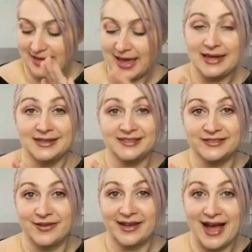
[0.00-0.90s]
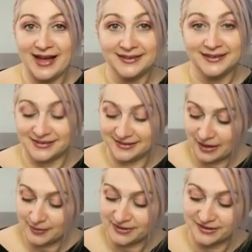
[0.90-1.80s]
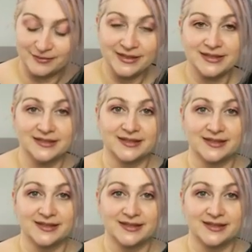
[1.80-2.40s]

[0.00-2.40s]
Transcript: Er ist vegan, das ist glaube ich das Wichtigste.